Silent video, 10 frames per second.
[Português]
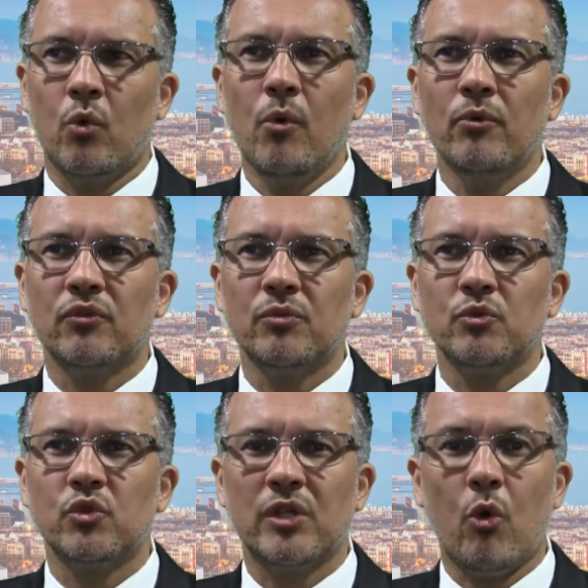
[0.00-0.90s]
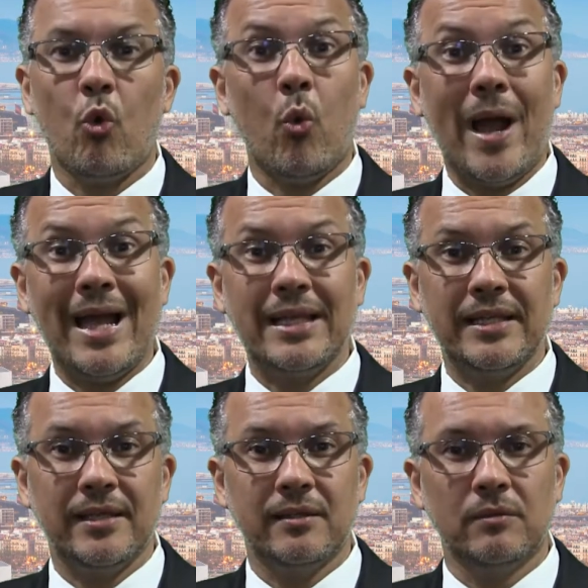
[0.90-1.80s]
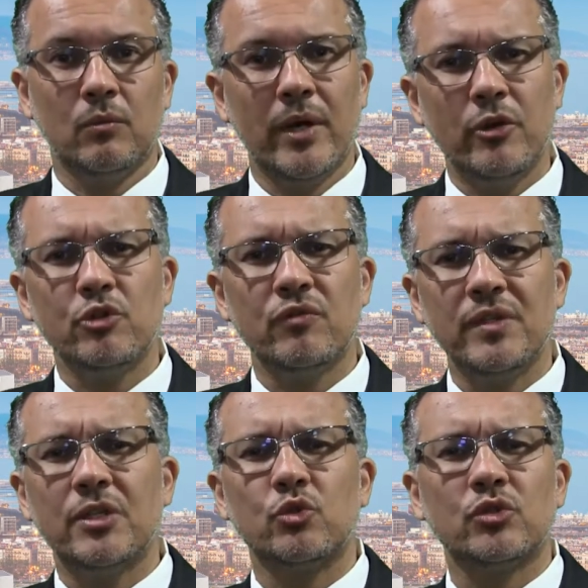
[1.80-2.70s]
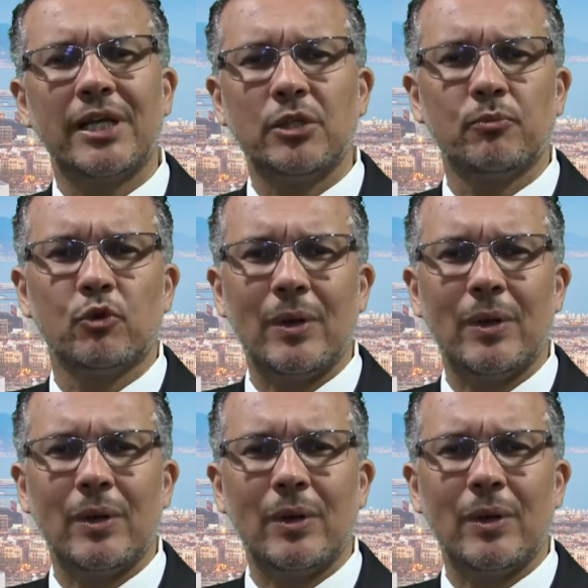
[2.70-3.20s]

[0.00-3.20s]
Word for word: como nós vamos usar o Quali, um ano de vida ajustado por